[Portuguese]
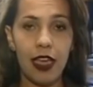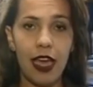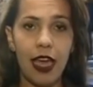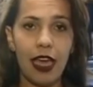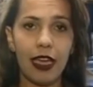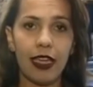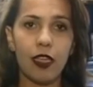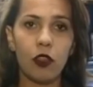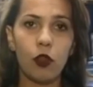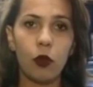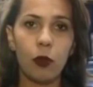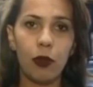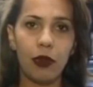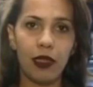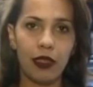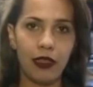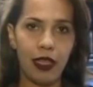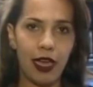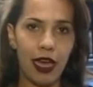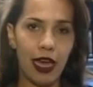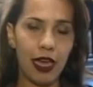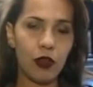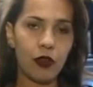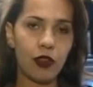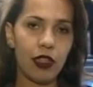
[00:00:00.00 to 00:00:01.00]
Aqui no
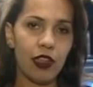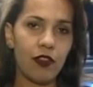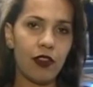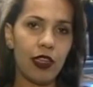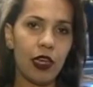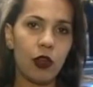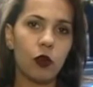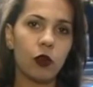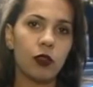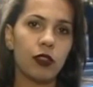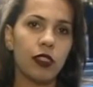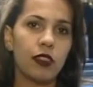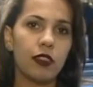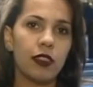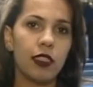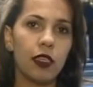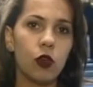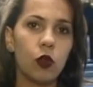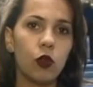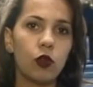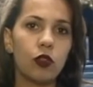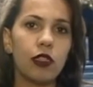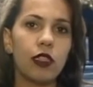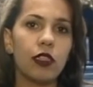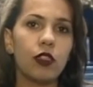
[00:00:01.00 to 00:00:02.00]
plenário devem
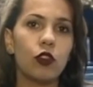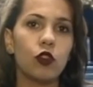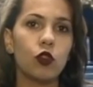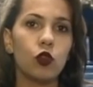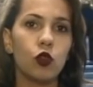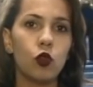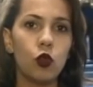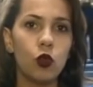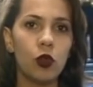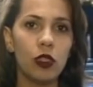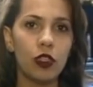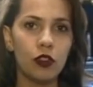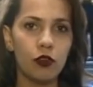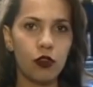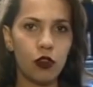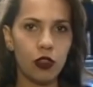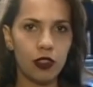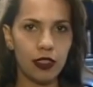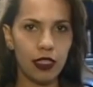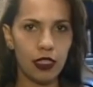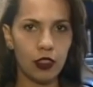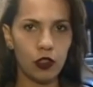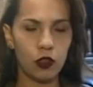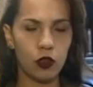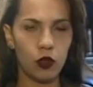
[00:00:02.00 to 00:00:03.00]
acontecer outras duas
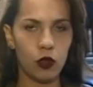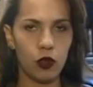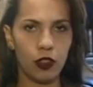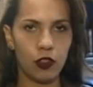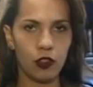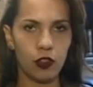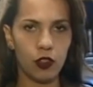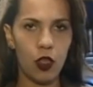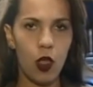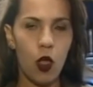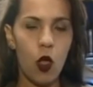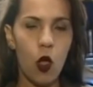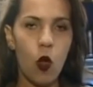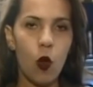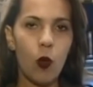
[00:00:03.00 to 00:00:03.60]
votações.